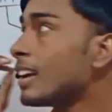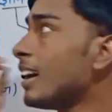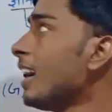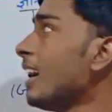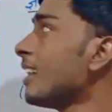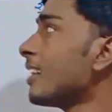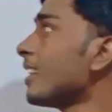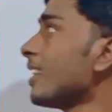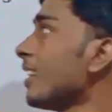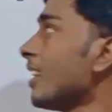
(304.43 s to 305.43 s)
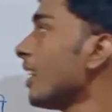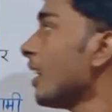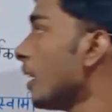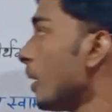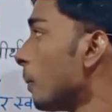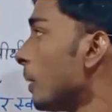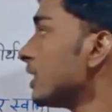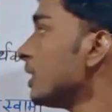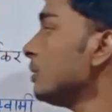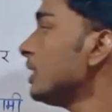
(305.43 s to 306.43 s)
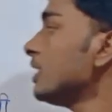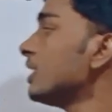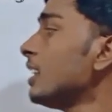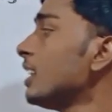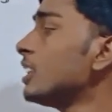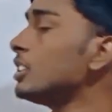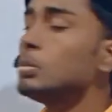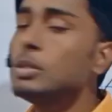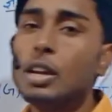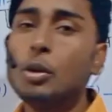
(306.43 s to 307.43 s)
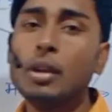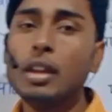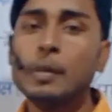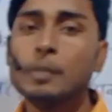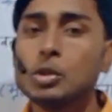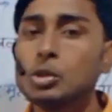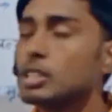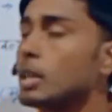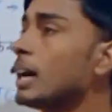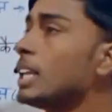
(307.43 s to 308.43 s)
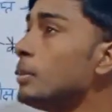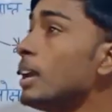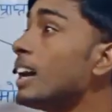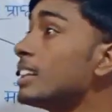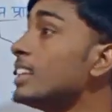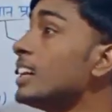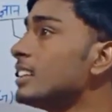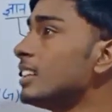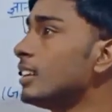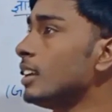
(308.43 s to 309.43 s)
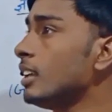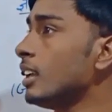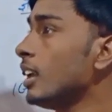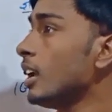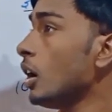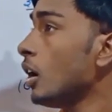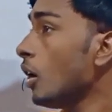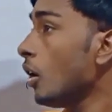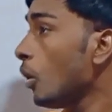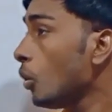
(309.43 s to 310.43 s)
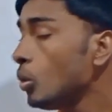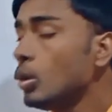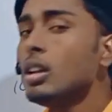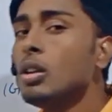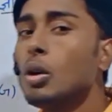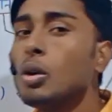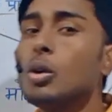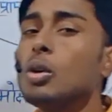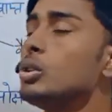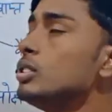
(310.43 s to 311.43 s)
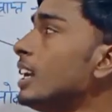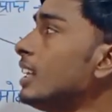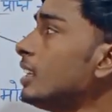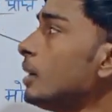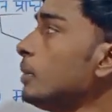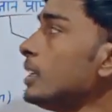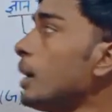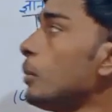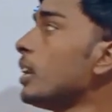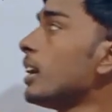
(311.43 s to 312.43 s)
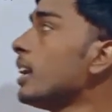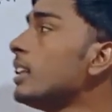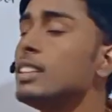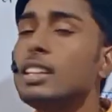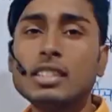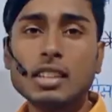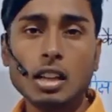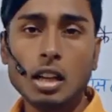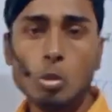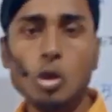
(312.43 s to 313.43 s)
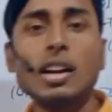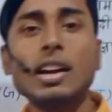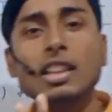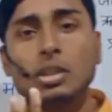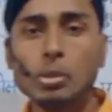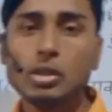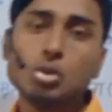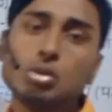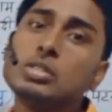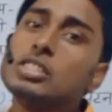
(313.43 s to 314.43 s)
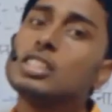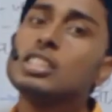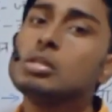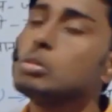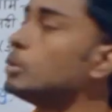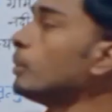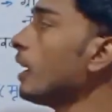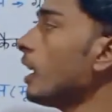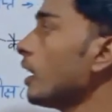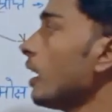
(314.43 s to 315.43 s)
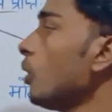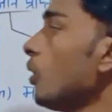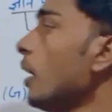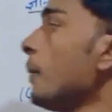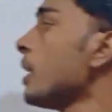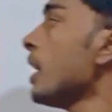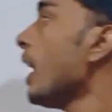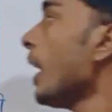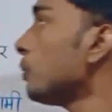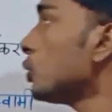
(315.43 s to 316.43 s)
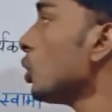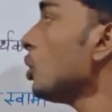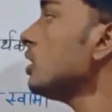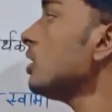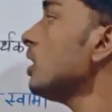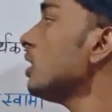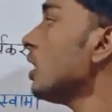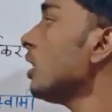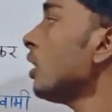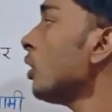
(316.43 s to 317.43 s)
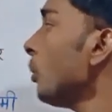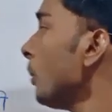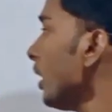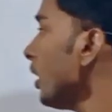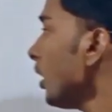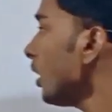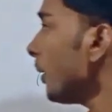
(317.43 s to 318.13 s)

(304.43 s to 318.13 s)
प्रकार प्रथम तीर्थंकर ऋषभदेव हुए उसके बाद में आते आते गए उन लोगों को जैन धर्म में क्या बोला गया तीर्थंकर बोला गया स्पष्ट रूप से सही समझ में आ गया होगा अब चौबीस तीर्थंकरों में